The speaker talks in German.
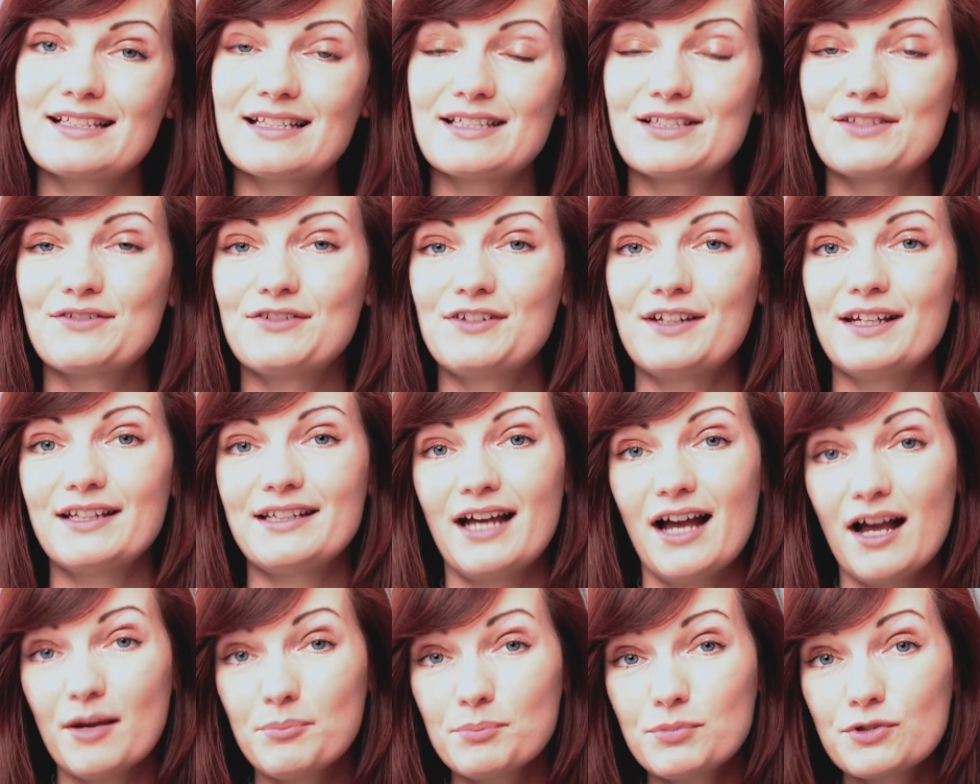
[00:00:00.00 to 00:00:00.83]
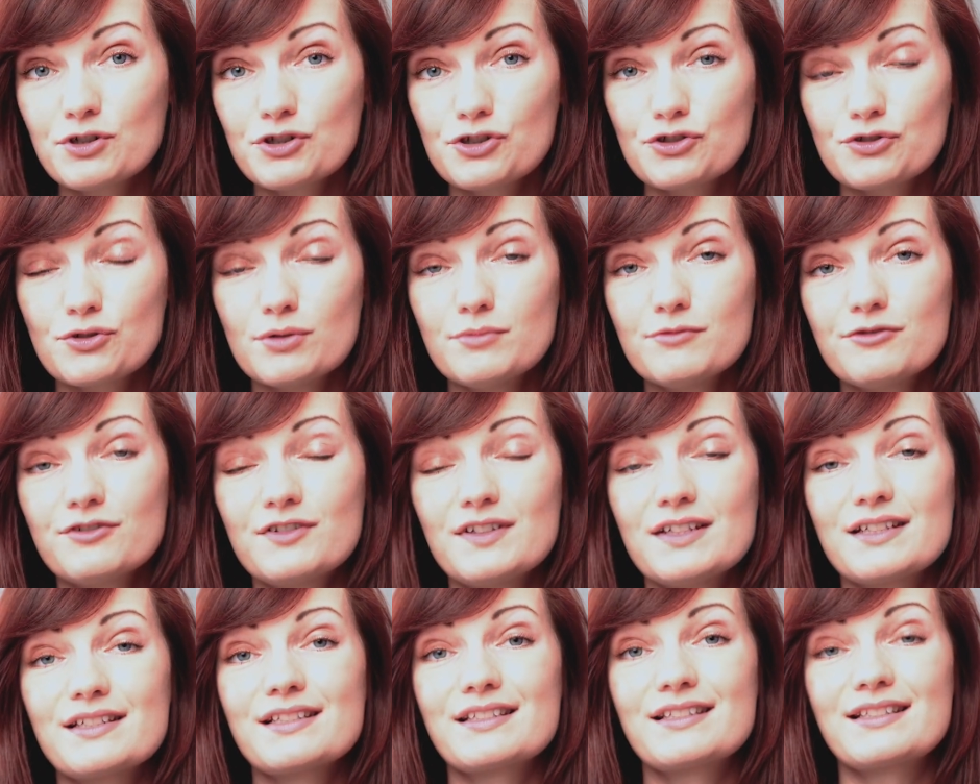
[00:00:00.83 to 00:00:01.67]
das Pferd
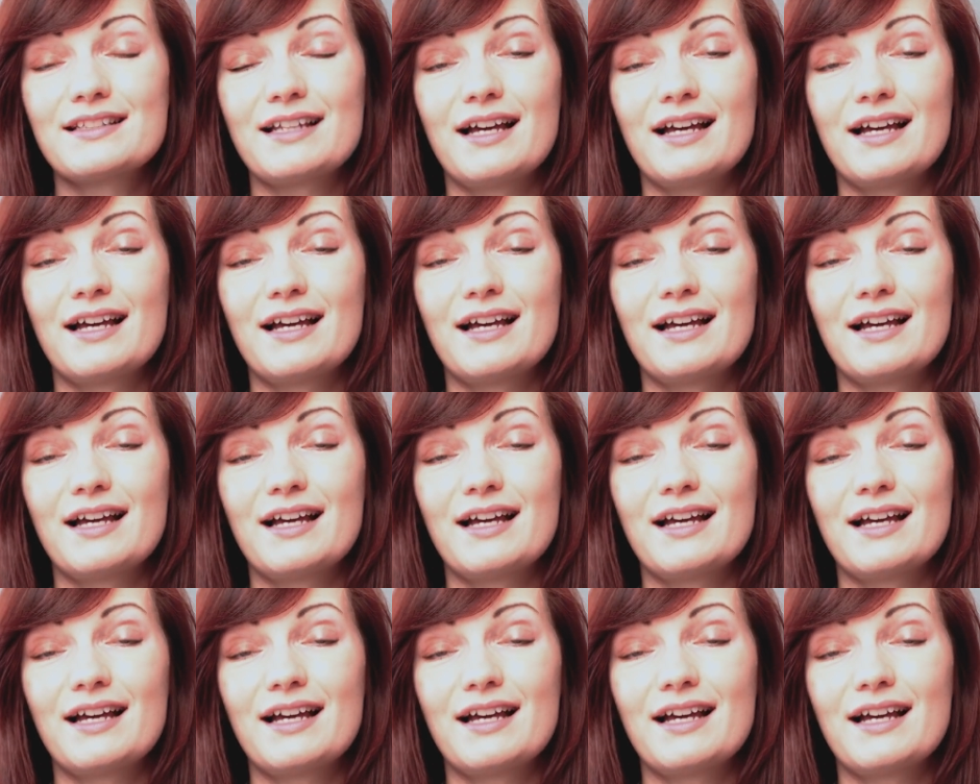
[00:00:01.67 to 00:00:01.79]
abgestumpft ist,